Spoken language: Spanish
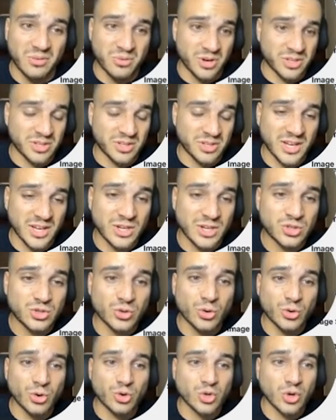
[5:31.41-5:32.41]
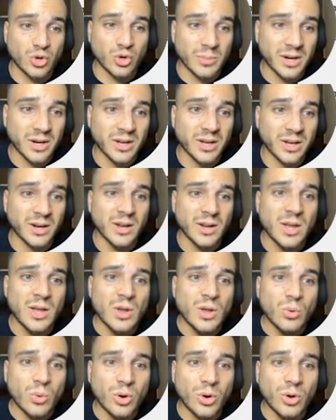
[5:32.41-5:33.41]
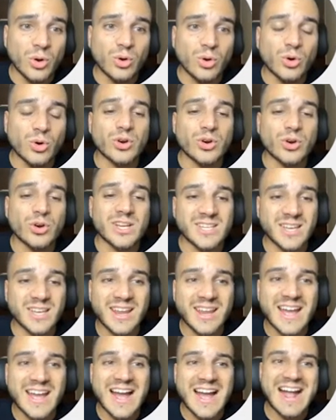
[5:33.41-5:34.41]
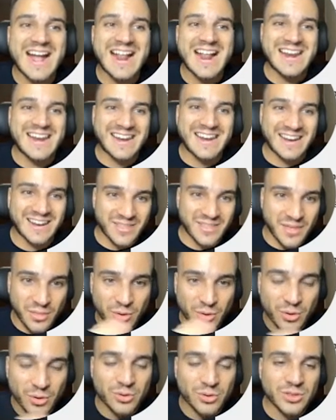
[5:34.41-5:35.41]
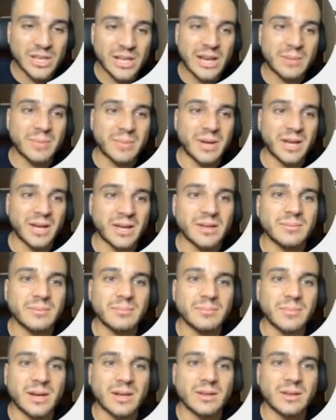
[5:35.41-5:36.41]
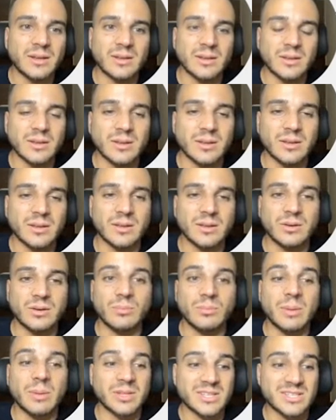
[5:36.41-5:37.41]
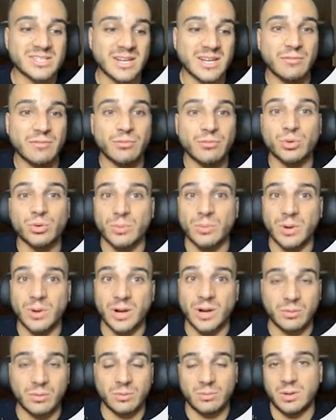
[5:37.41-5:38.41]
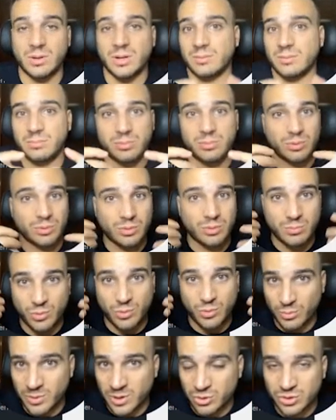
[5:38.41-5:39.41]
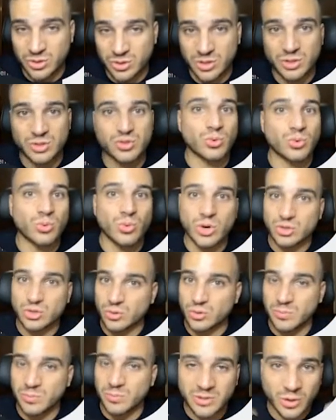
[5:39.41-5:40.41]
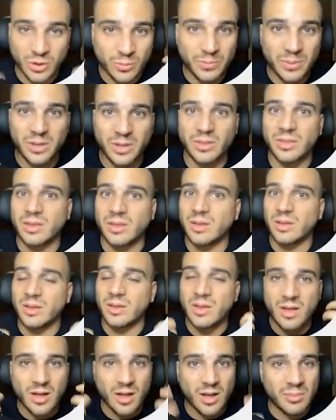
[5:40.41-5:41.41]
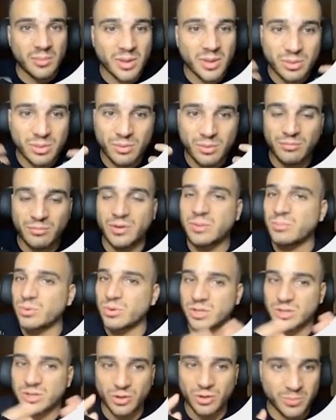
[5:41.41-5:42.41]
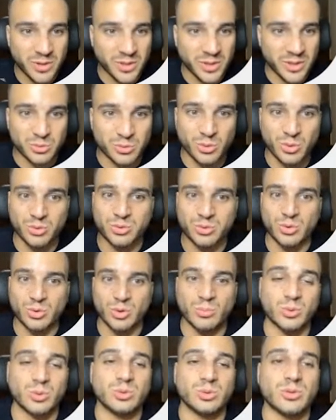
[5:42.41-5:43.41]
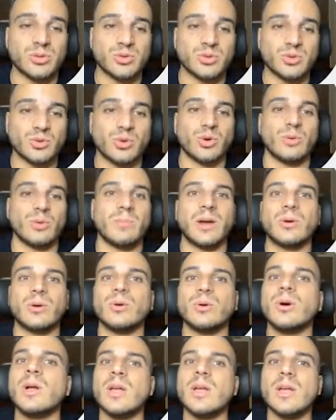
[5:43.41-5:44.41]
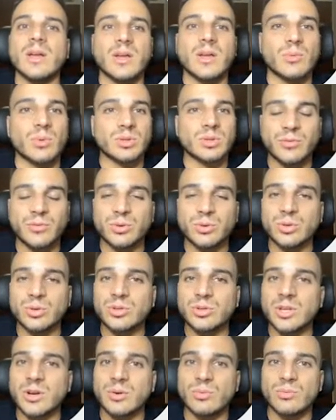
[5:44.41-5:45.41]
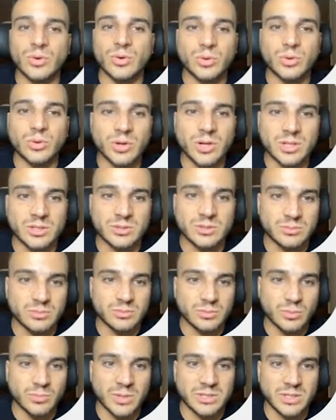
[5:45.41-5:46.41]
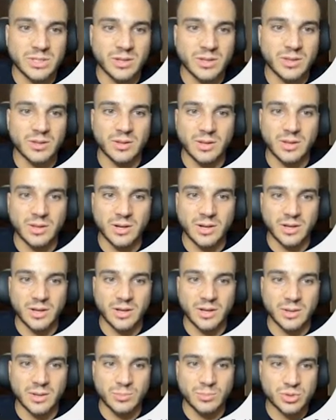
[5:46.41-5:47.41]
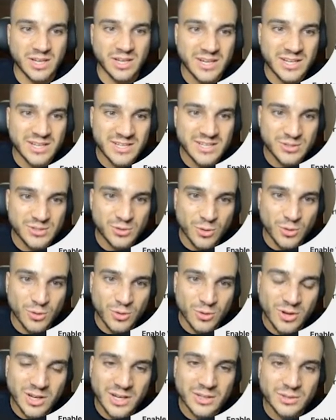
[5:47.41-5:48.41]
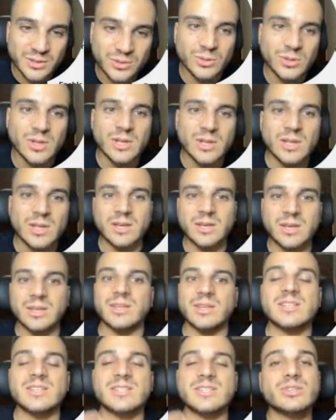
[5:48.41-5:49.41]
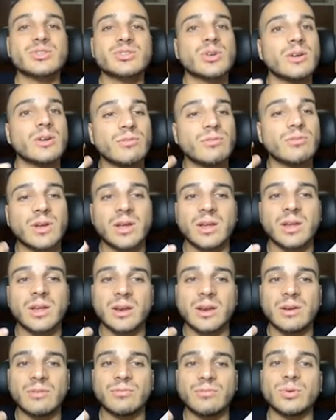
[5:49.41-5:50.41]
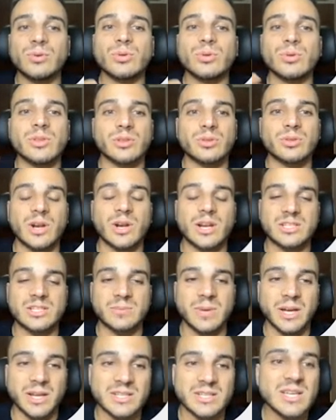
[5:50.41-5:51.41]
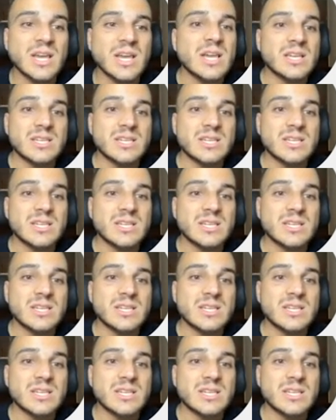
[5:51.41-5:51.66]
Yo en este caso no lo suelo marcar. Luego el color que se crea alrededor de la imagen, ¿vale? Eh, normalmente será fondo blanco, ¿vale? Pues como bien os he dicho, Google Shopping te lo pide, Amazon, Facebook ya te lo pide todo, todo el mundo. Entonces yo lo dejo en blanco. ¿Que vuestras fotos tienen un fondo gris? No pasa nada. Elegimos ese gris concreto que tenéis hecho en el, en el fondo de todas las imágenes.